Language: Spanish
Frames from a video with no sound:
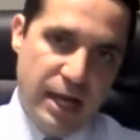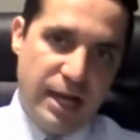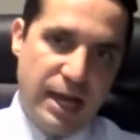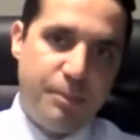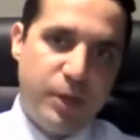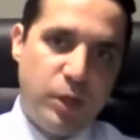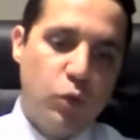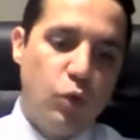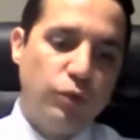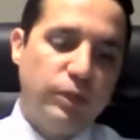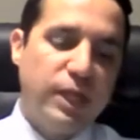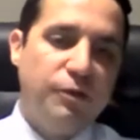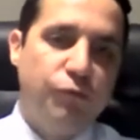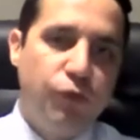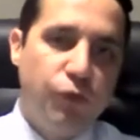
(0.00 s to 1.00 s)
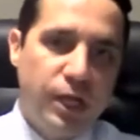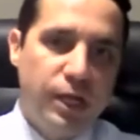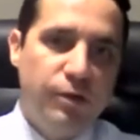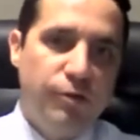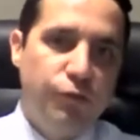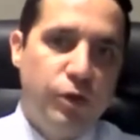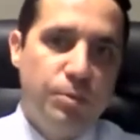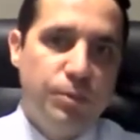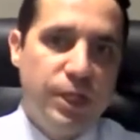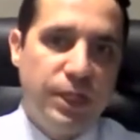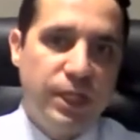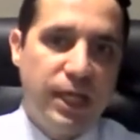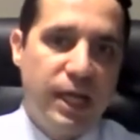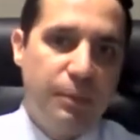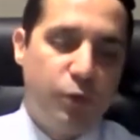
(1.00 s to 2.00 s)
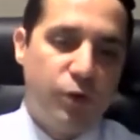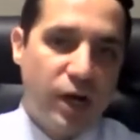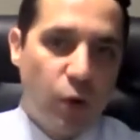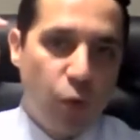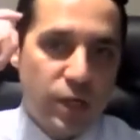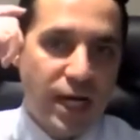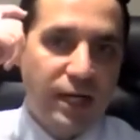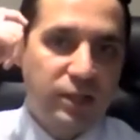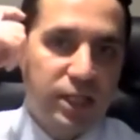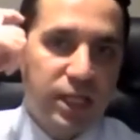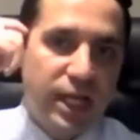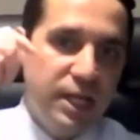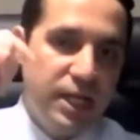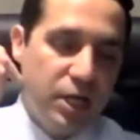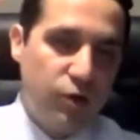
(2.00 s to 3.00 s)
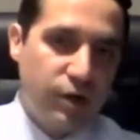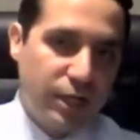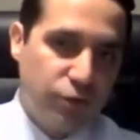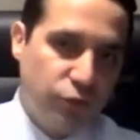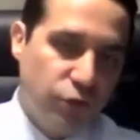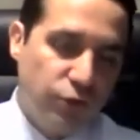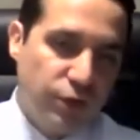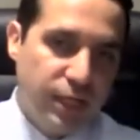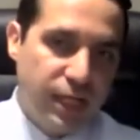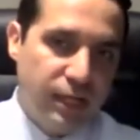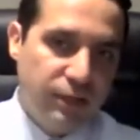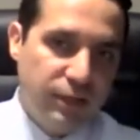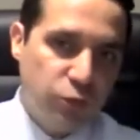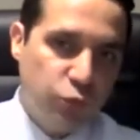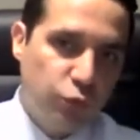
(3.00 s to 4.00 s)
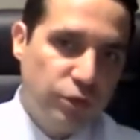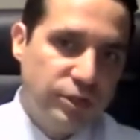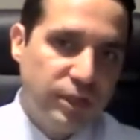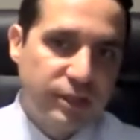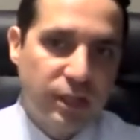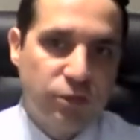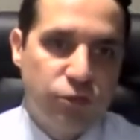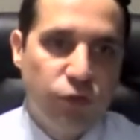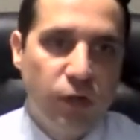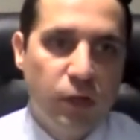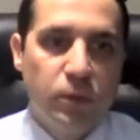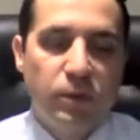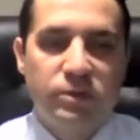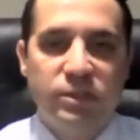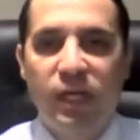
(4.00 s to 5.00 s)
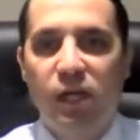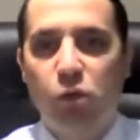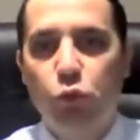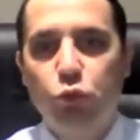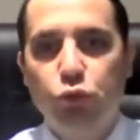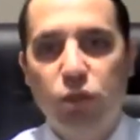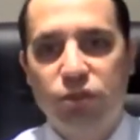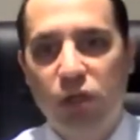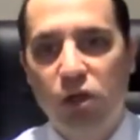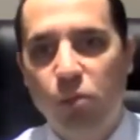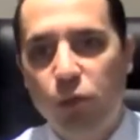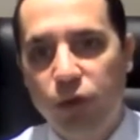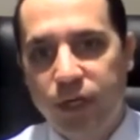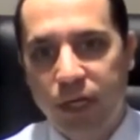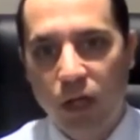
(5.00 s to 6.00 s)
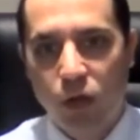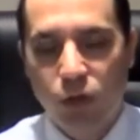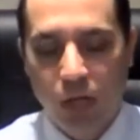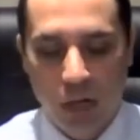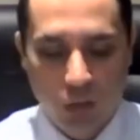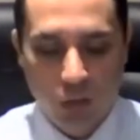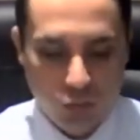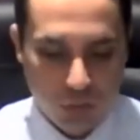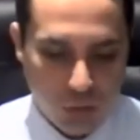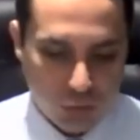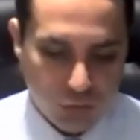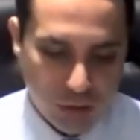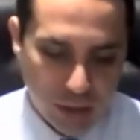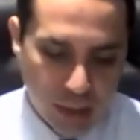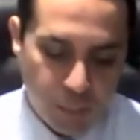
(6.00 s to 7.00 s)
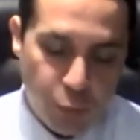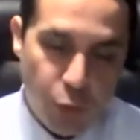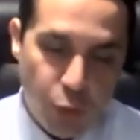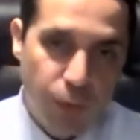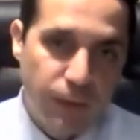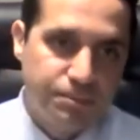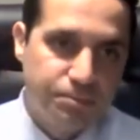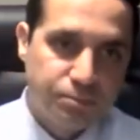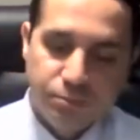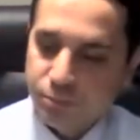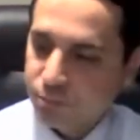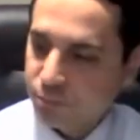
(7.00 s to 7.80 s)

en las preguntas, fue, fue invitada por Nahuel Altieri en ocasión de, su disertación en la Universidad de Cuyo, así los moderadores los, los aprueban.